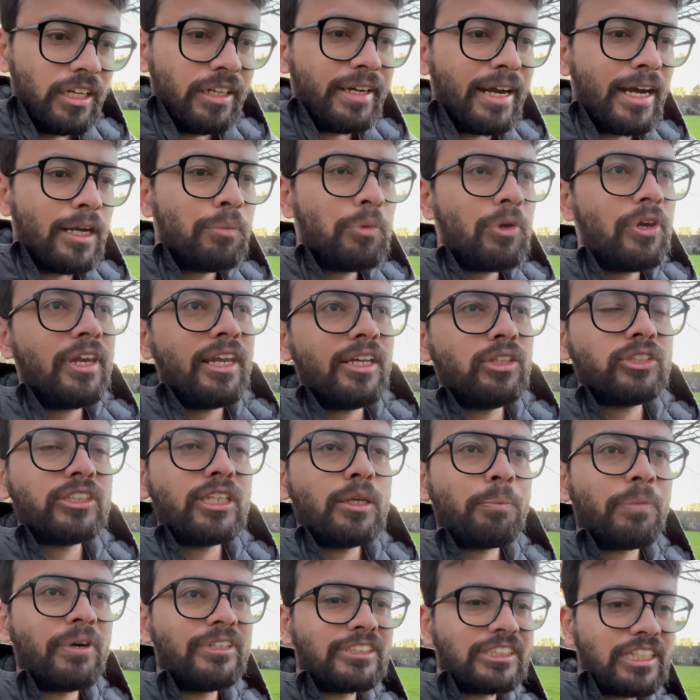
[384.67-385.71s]
रेडबुल ने
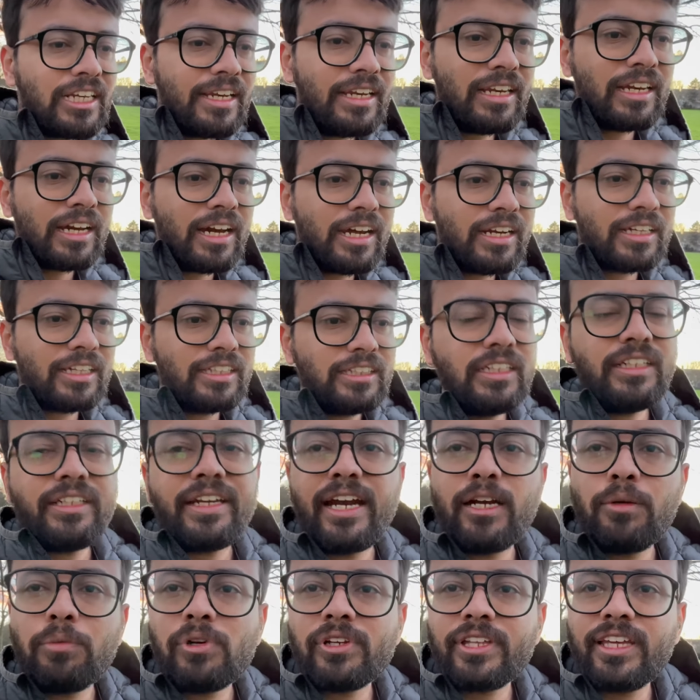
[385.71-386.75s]
उसकी पंच लाइन लगा रखी थी
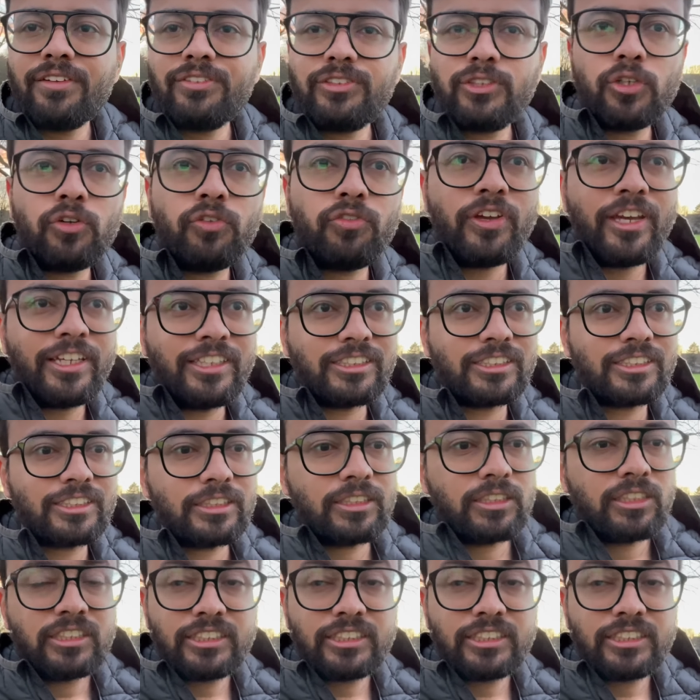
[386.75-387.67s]
रेडबुल गिव्स यू विंग्स